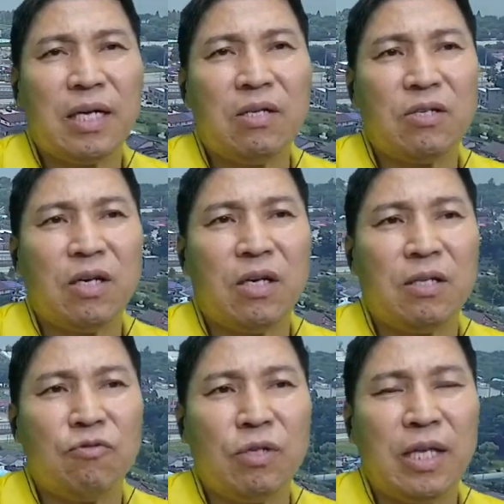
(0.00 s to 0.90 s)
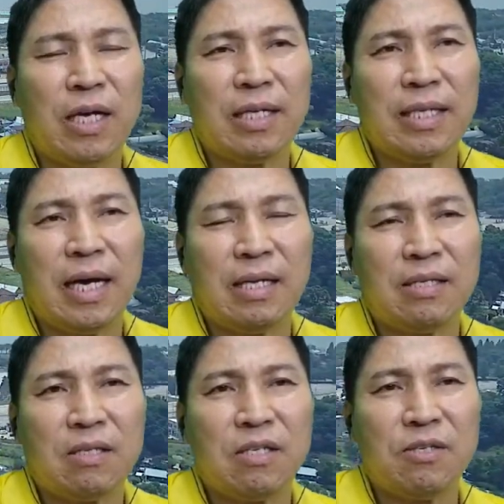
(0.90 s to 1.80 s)
쳐져 있는 울타리가 잘
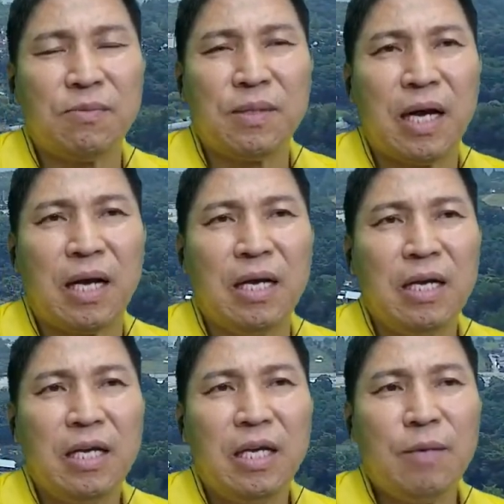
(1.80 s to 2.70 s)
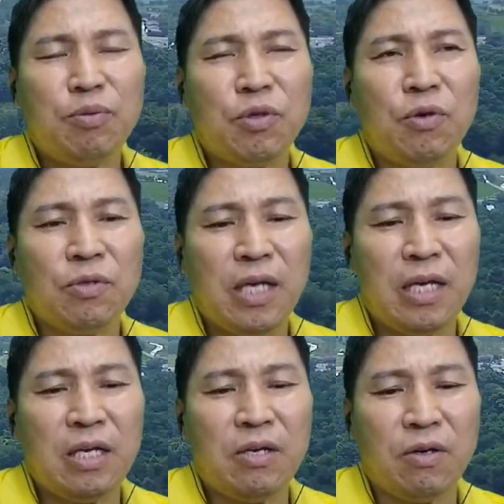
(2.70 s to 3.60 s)
쳐져 있습니다. 이
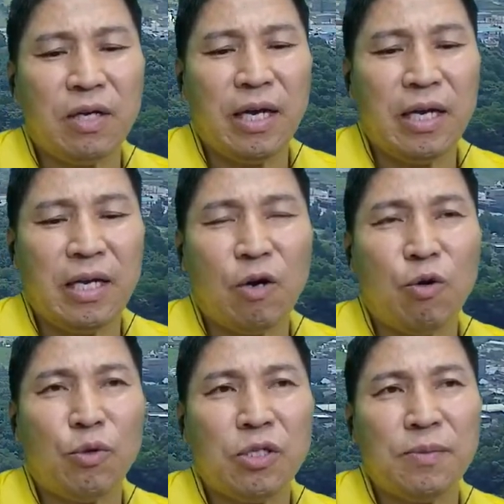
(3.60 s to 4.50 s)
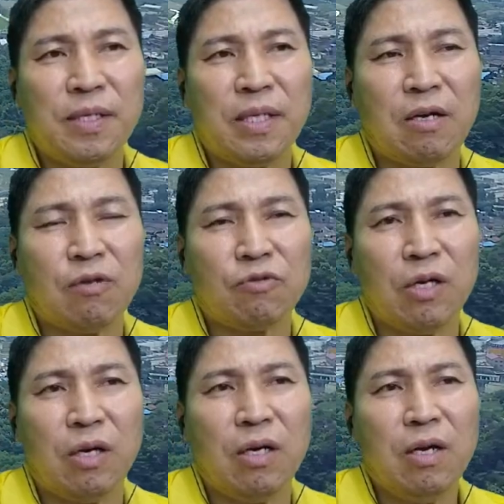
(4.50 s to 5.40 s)
부동산이 경계라고 보시면
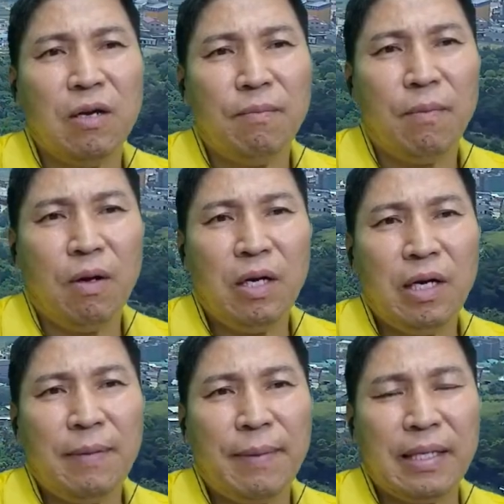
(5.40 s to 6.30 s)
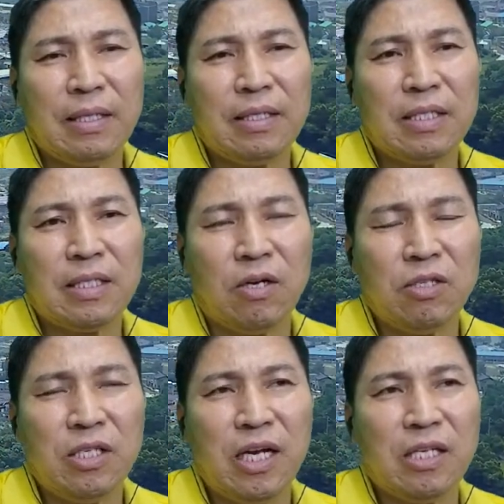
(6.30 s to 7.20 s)
되겠고요. 멀리 맛,
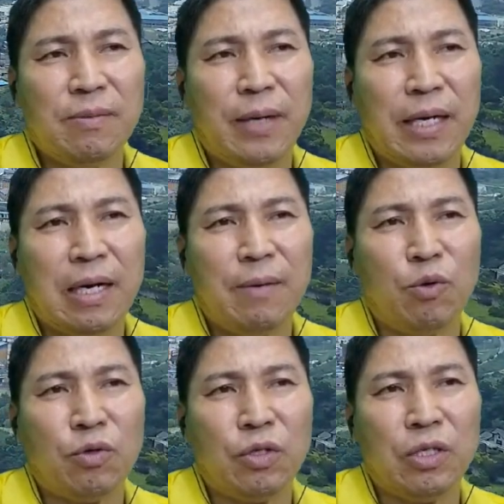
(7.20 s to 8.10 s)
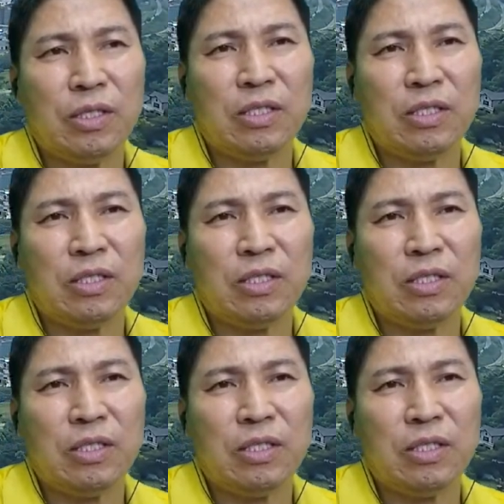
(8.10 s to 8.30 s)
거실에서 바라보는